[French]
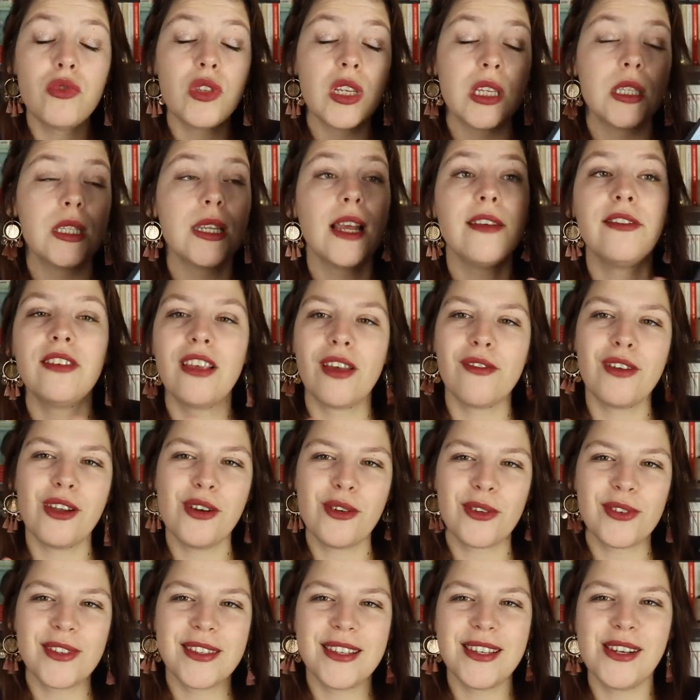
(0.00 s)
C'est Seth qui avait
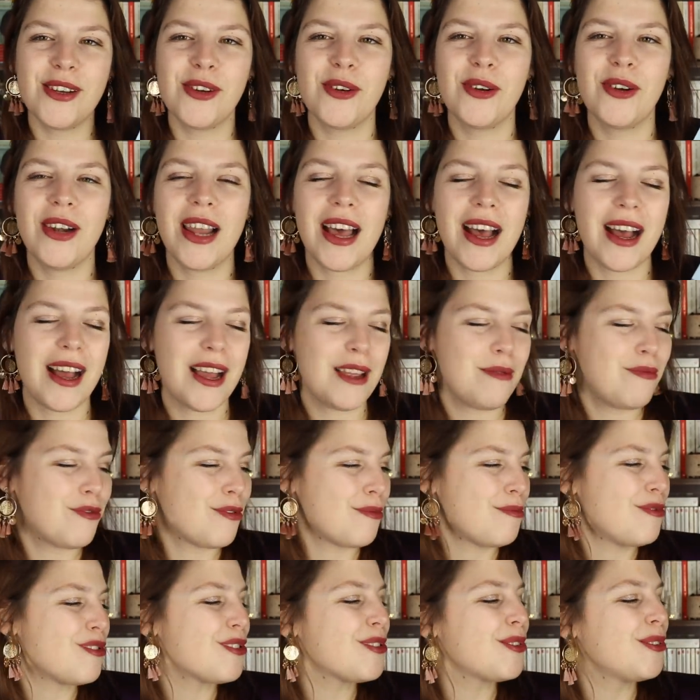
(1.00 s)
lancé la hype,
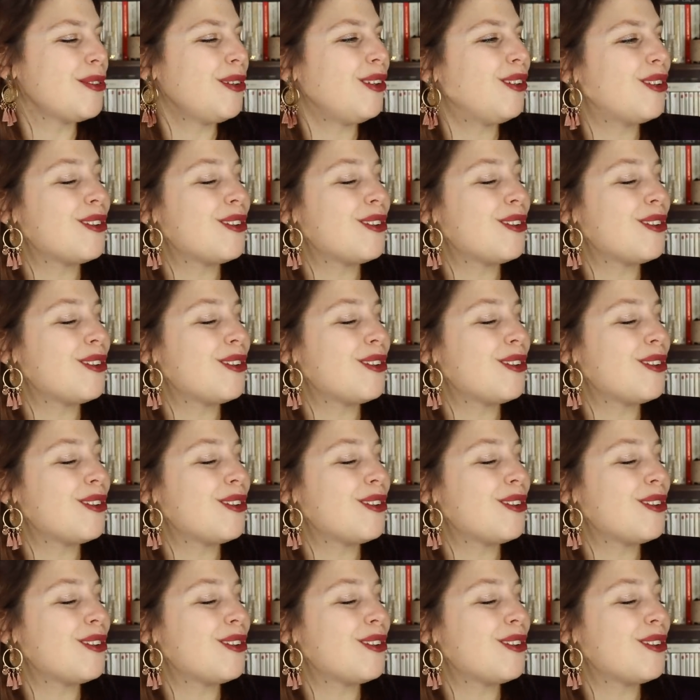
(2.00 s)
je pense, autour